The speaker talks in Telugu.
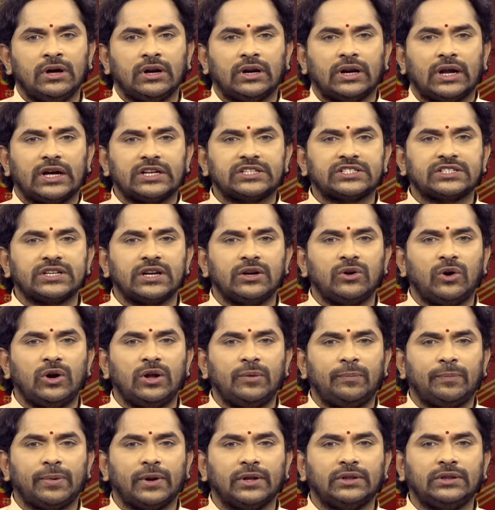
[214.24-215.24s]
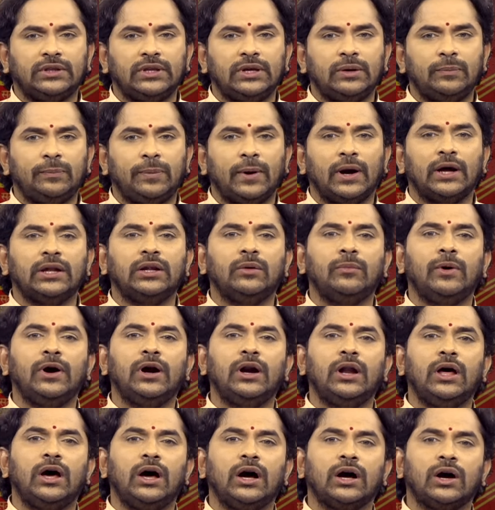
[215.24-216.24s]
రాష్ట్రంలోని ప్రతి పేద
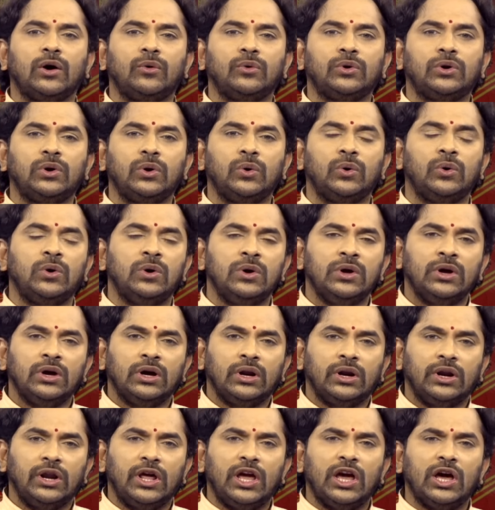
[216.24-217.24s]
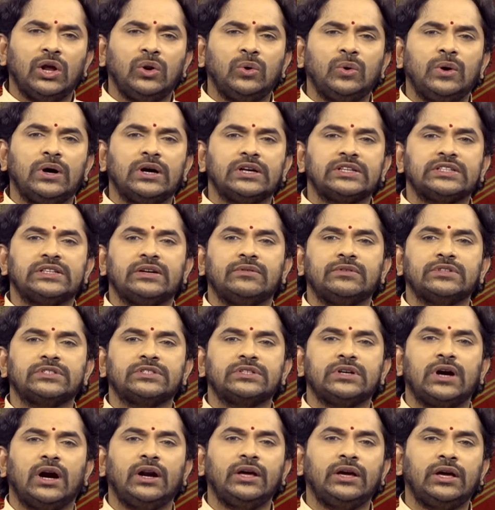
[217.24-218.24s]
మహిళ అకౌంట్లో నేరుగా
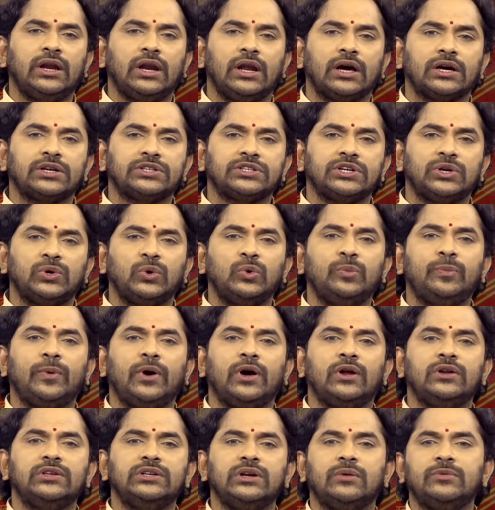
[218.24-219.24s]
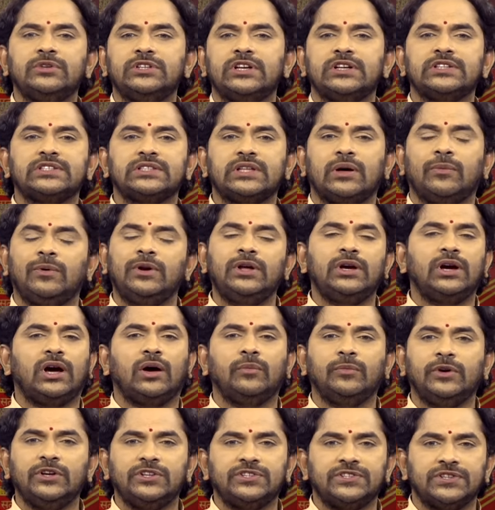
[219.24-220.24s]
సంవత్సరానికి లక్ష రూపాయలు జమ చేస్తామని
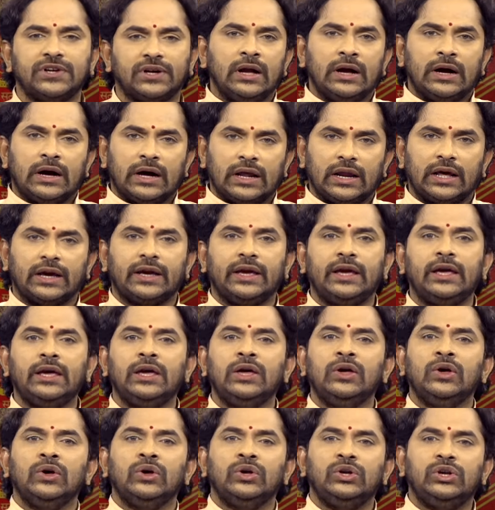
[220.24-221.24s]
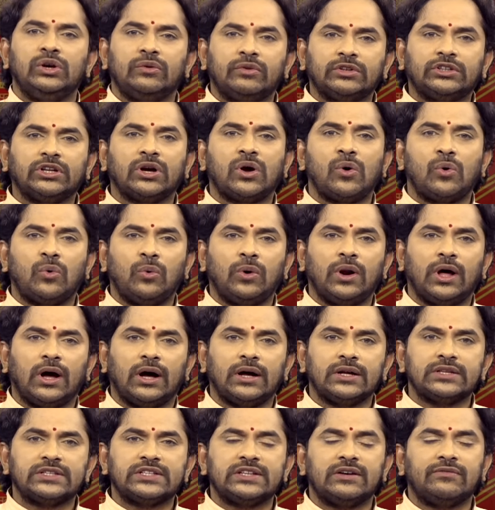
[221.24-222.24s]
హామీ ఇచ్చారు అలాగే యువతకు కూడా
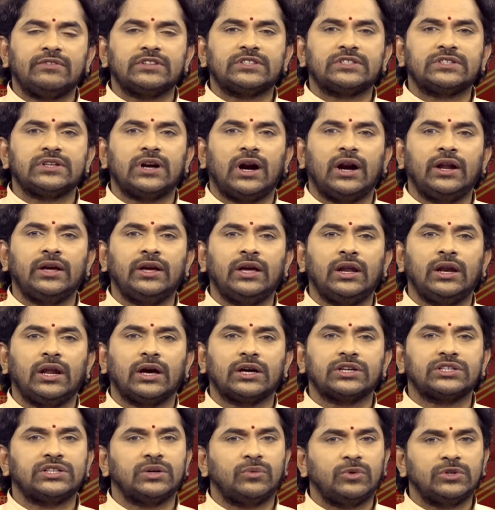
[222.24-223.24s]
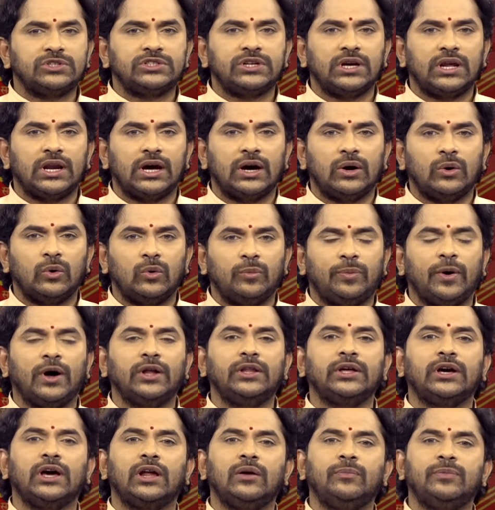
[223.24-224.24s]
సంవత్సరానికి లక్ష వచ్చేలా
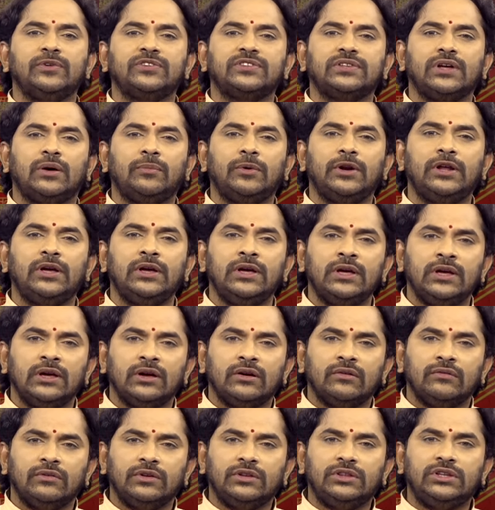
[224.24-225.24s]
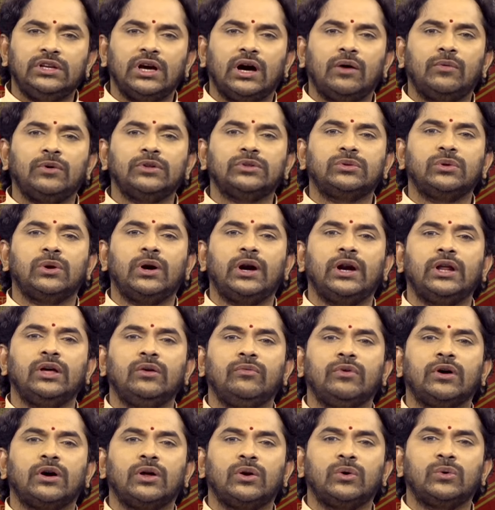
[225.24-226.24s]
ఉపాధి కల్పిస్తామని విద్యావంతులైన
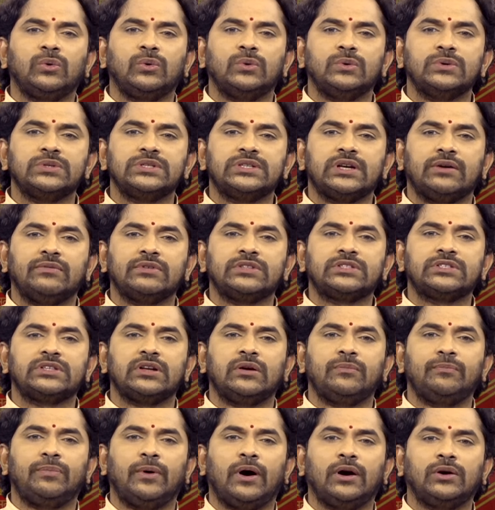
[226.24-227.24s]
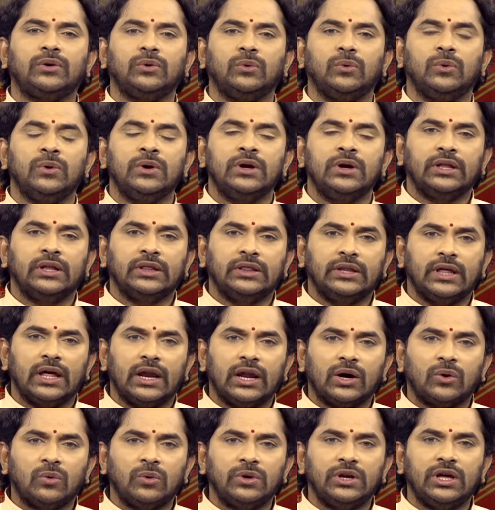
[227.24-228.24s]
యువకులకు సంవత్సరం పాటు
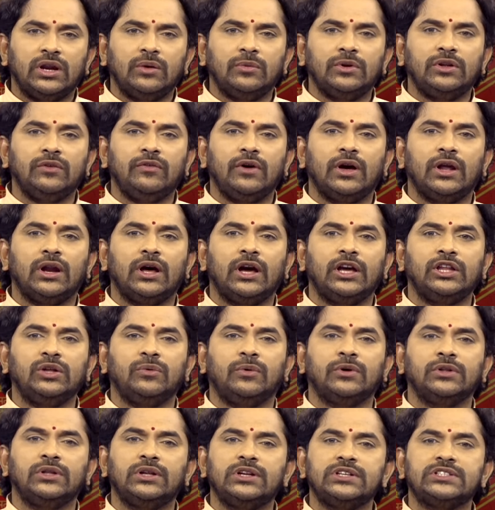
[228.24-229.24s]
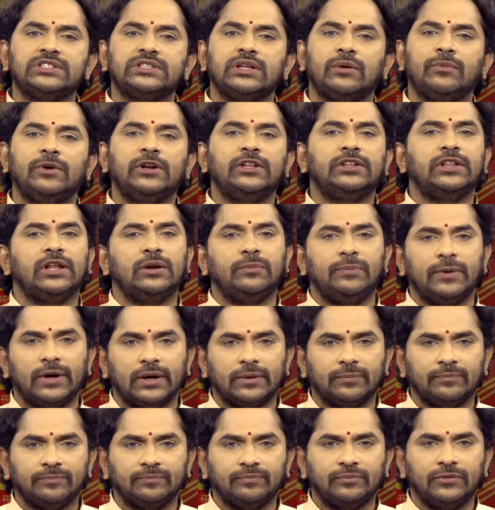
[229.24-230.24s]
నెలకు ఎనిమిది వేల ఐదు వందలు ఇస్తామని
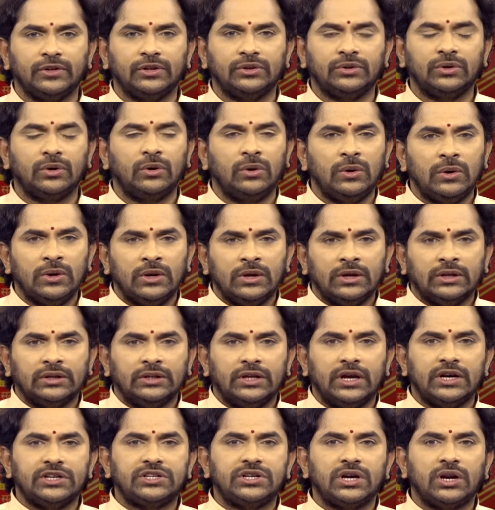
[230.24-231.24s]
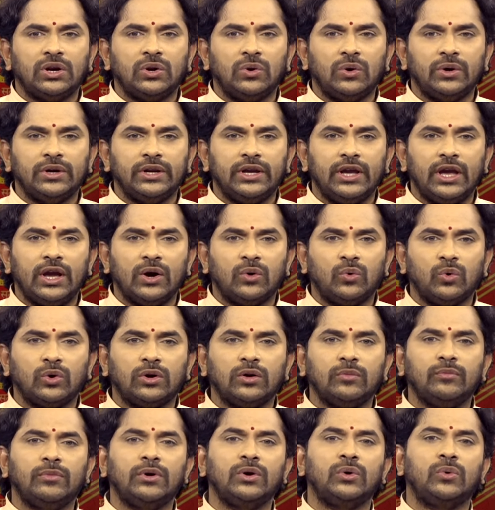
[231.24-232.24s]
తెలిపారు దీంతో దేశంలో ఏ
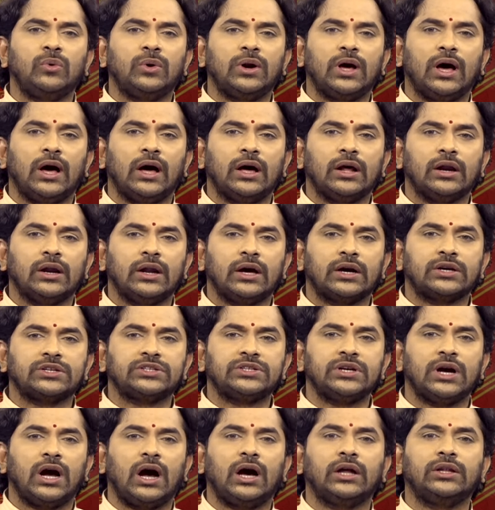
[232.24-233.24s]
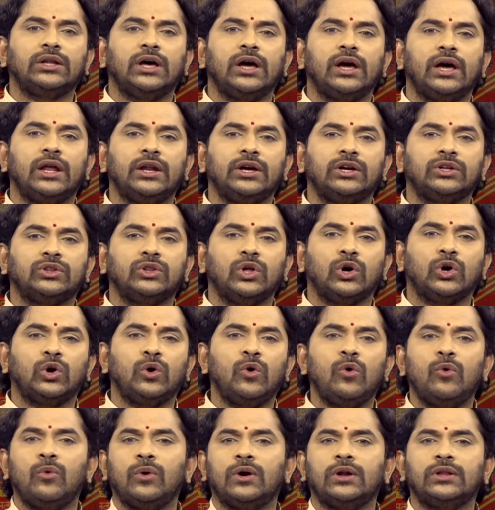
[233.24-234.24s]
కుటుంబం కూడా లక్ష ఆదాయానికి
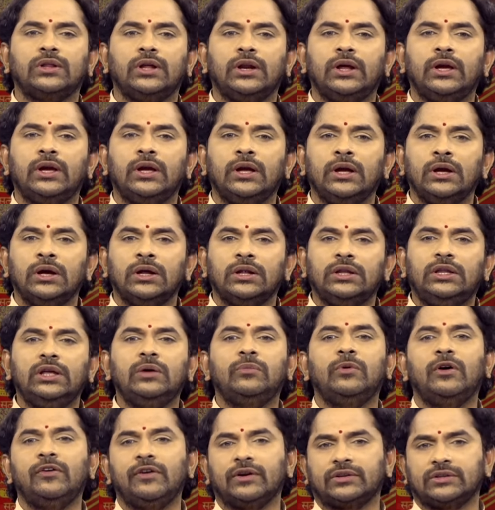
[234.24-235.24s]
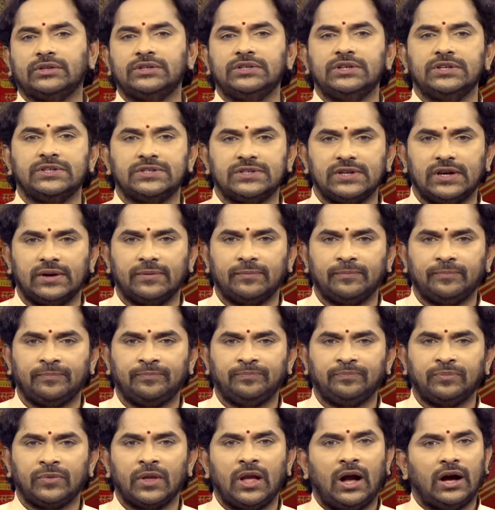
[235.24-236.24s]
తక్కువ ఉండదని ధీమా వ్యక్తం చేశారు
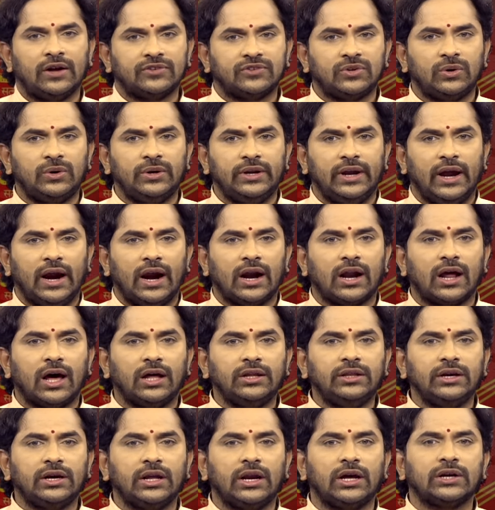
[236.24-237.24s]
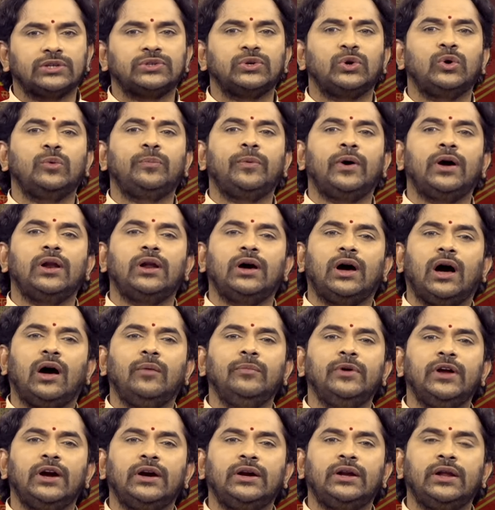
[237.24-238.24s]
అసలు ఏడాదికి లక్ష రూపాయల
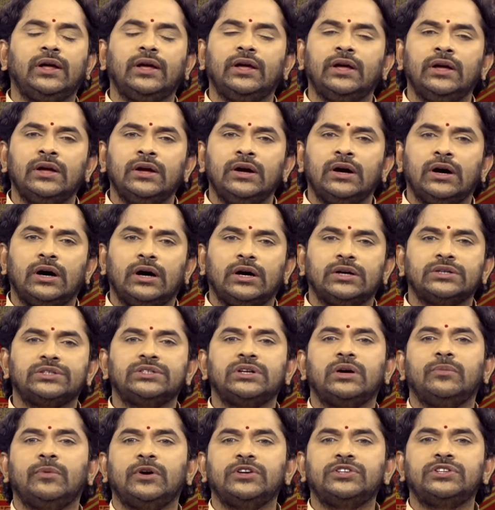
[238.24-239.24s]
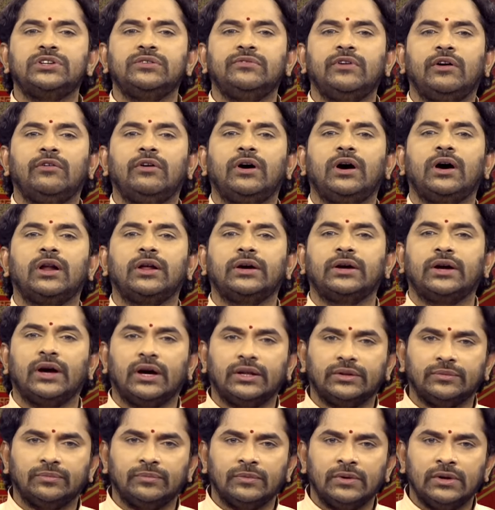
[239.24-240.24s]
హామీ అంటే ఆషామాషీ వ్యవహారం
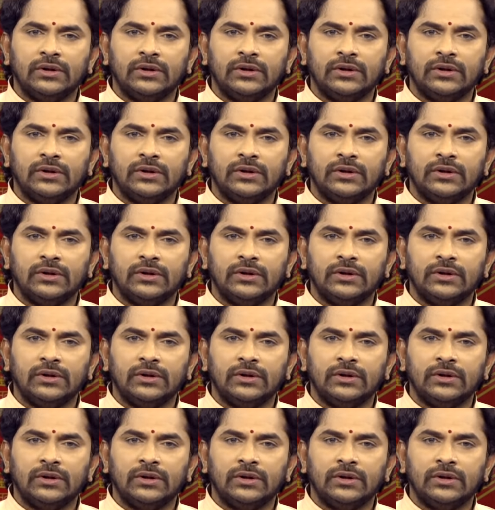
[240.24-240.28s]
కాదు